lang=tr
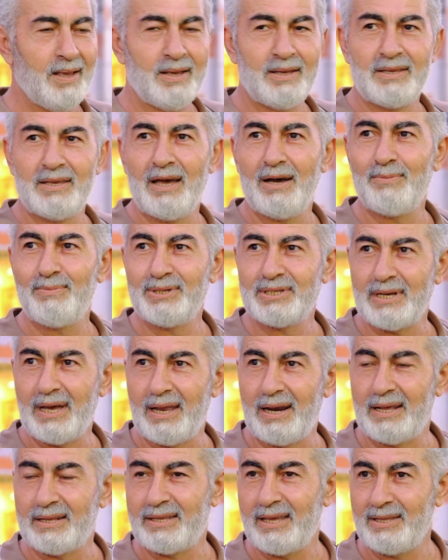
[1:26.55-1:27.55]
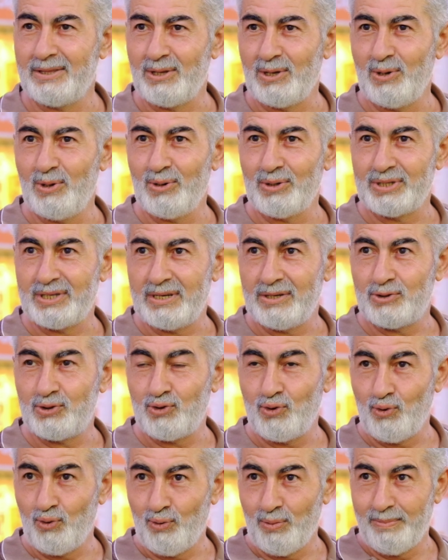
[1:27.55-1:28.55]
Ya biz Allah'tan diliyoruz ki
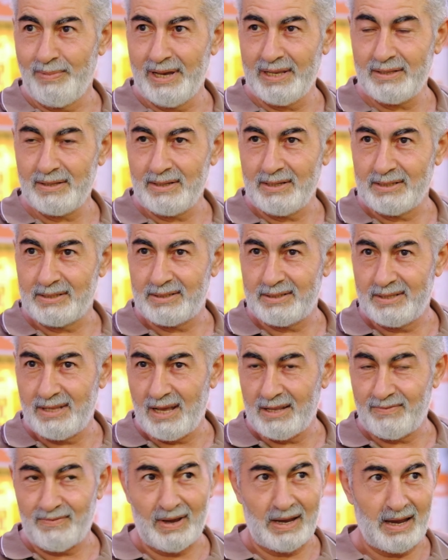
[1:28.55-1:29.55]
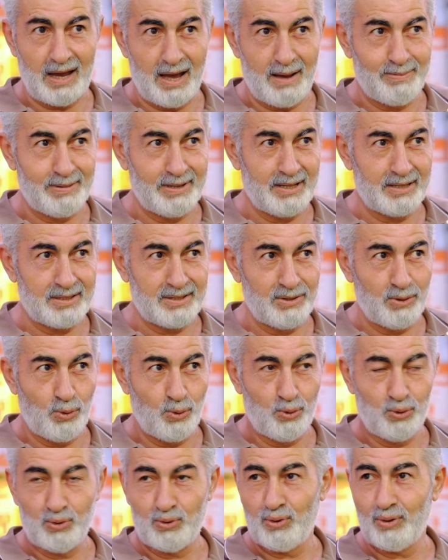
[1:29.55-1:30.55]
şu ümmet istidat ve kabiliyetine
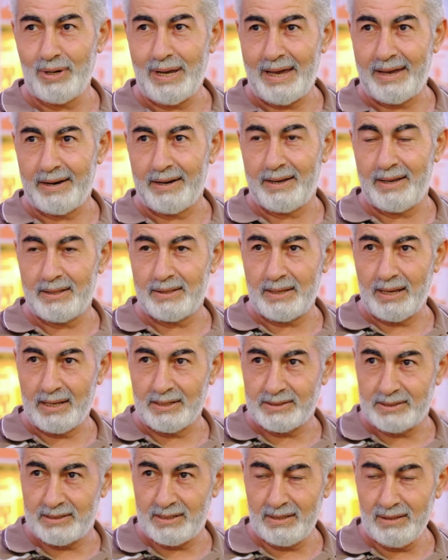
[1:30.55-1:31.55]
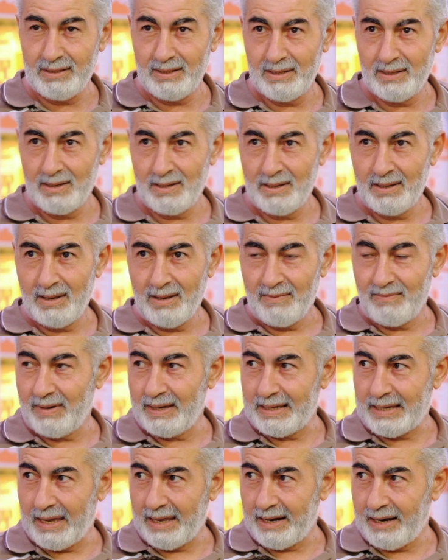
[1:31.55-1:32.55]
uygun hareket etsin ve
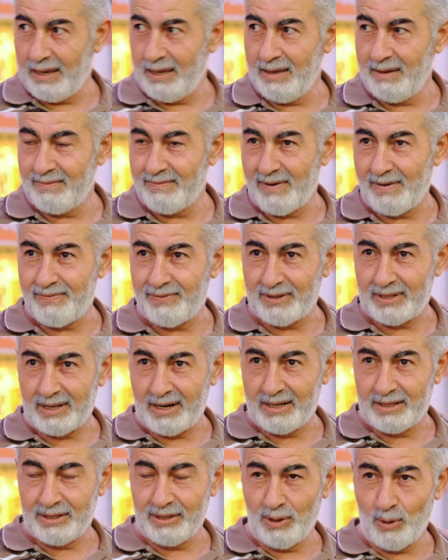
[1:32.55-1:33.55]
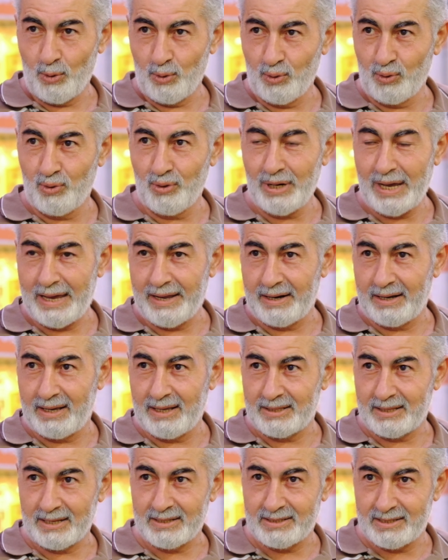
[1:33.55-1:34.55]
gereği ve fıtratına uygun
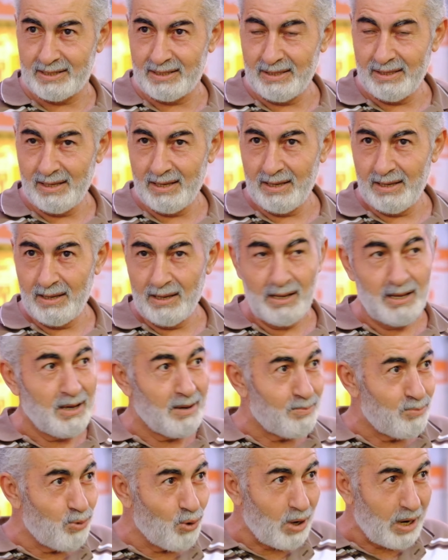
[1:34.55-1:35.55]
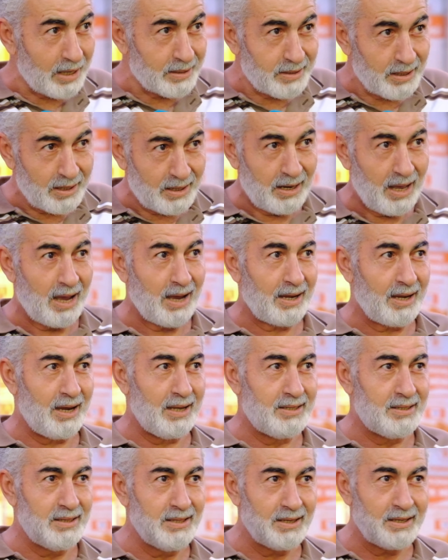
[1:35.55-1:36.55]
hareket etsin. Bu kadar
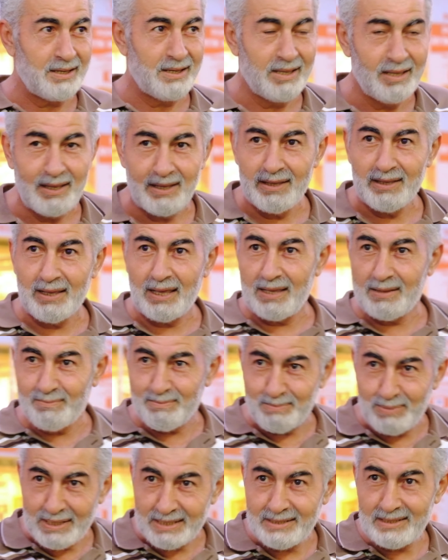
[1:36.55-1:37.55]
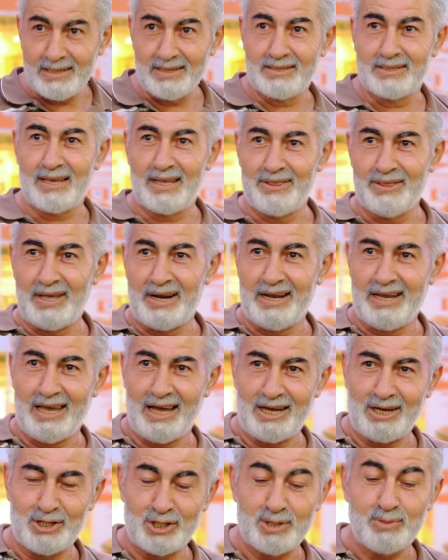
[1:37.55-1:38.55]
lakaytlık biz insanlara
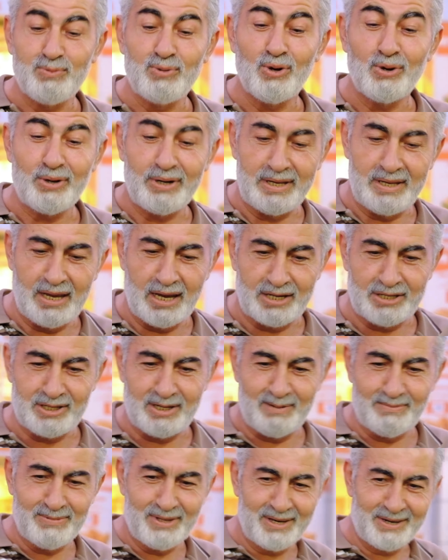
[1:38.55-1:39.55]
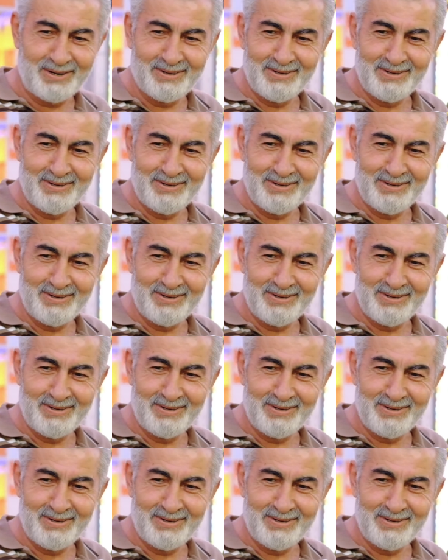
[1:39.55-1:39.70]
yakışmıyor. İyi akşamlar.